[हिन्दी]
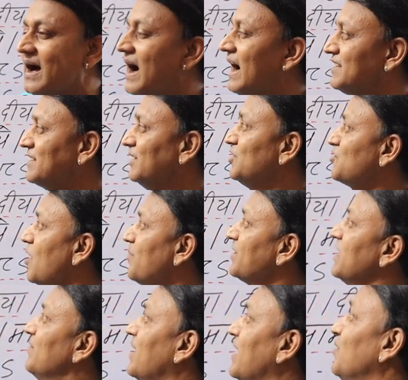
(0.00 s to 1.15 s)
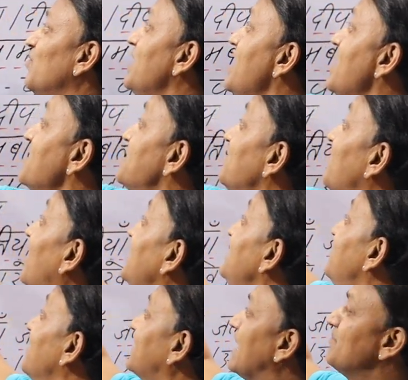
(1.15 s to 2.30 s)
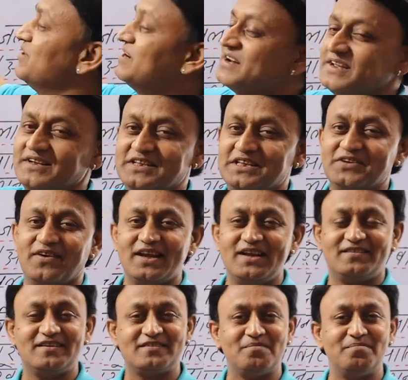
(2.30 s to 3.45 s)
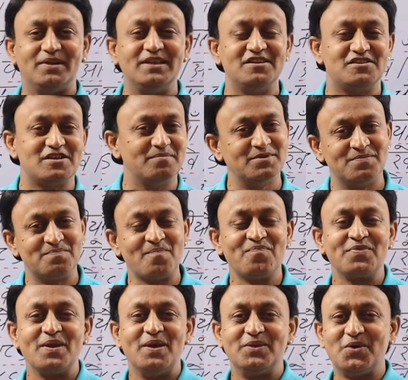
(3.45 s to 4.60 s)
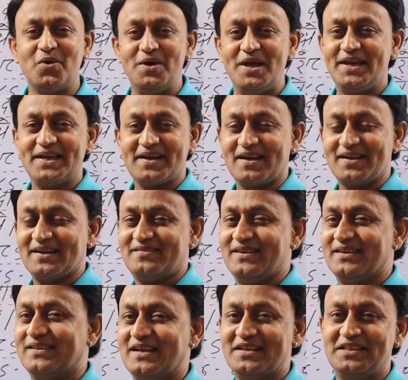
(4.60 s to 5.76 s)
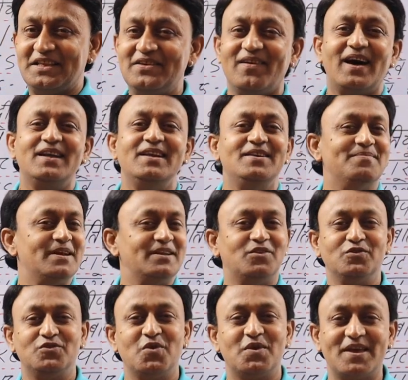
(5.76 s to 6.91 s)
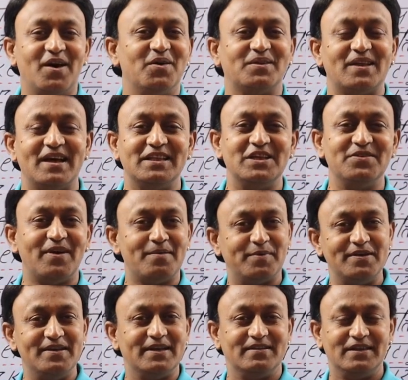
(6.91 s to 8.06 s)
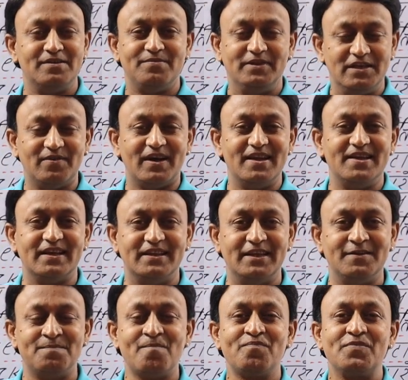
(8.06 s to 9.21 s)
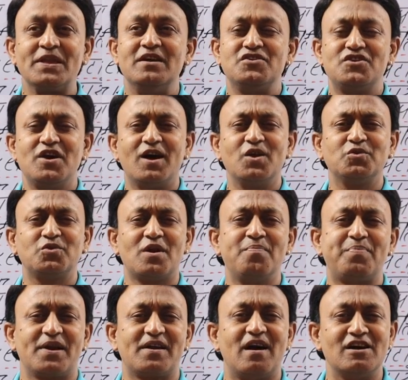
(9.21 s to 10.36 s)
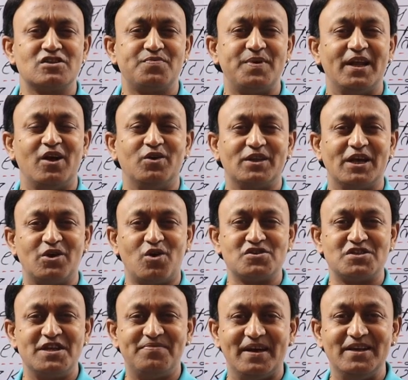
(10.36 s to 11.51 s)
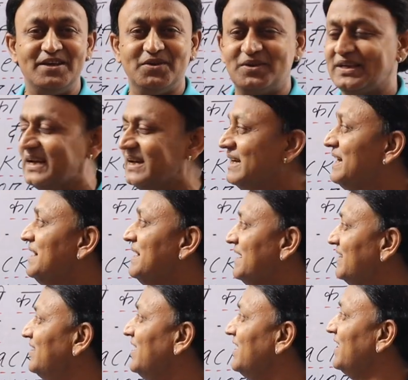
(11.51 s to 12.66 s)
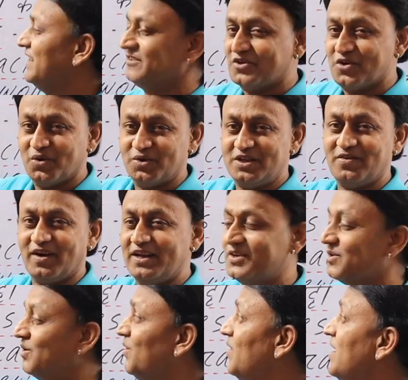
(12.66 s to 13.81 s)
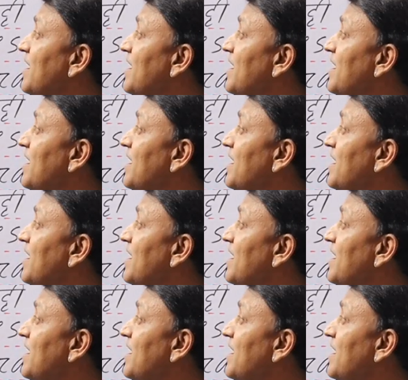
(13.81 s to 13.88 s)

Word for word: आज का जो टॉपिक हमारा वो है दिवाली वैकेबलरी दिवाली से संबंधित शब्द तो एक एक करके सीखते हैं दिवाली में दोस्तों क्या होता है दीपावली दि, दिवाली के दिन चारों तरफ प्रकाश फैला होता है रोशनी फैली होती है इसीलिए इसको दिवाली को